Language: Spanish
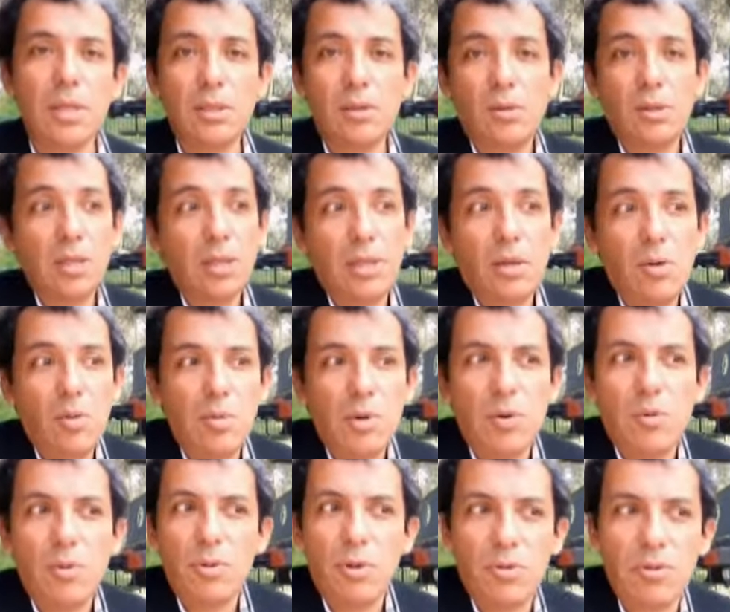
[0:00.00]
Esto generó
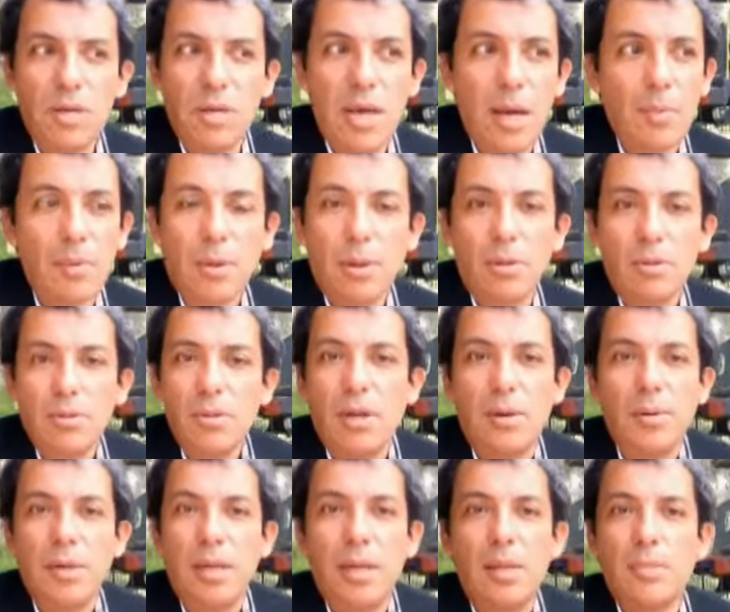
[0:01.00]
mi curiosidad porque no
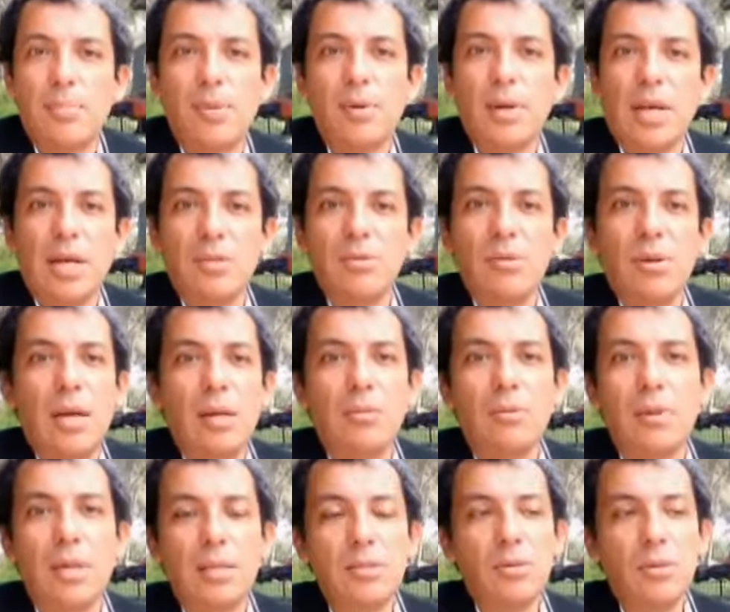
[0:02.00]
sabía de publicación
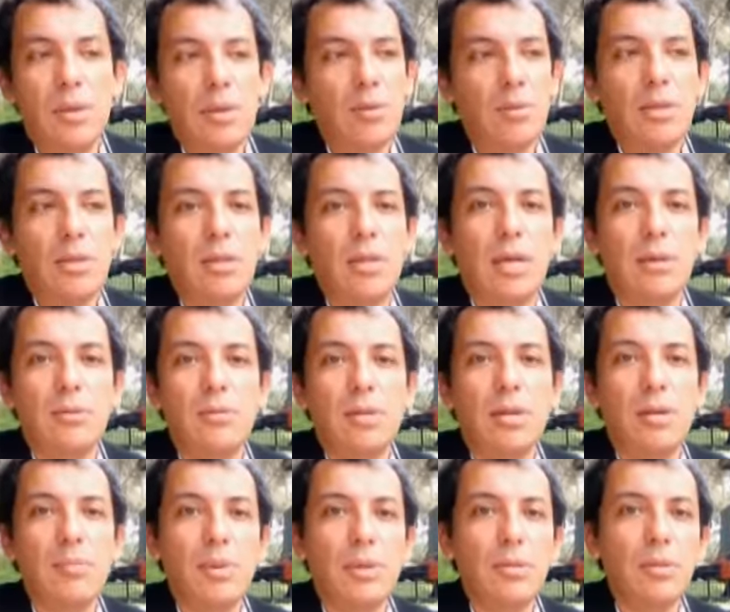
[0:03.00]
alguna sobre los gitanos
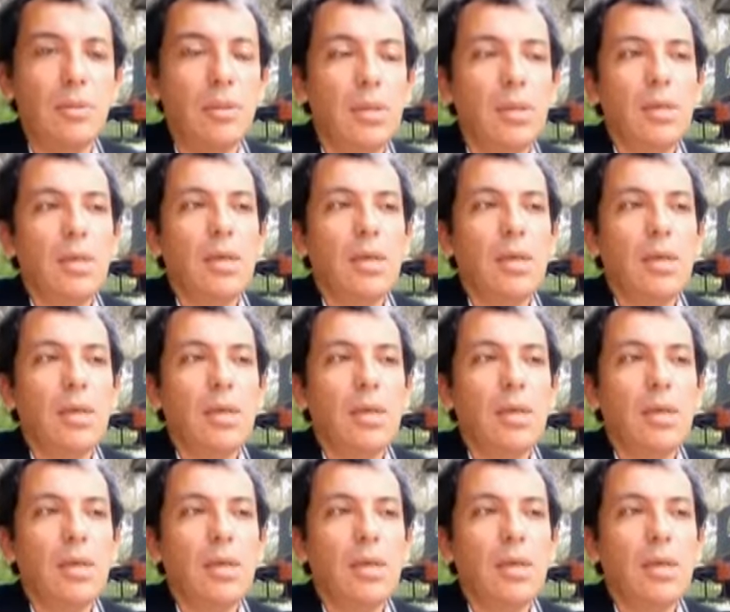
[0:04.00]
en el Perú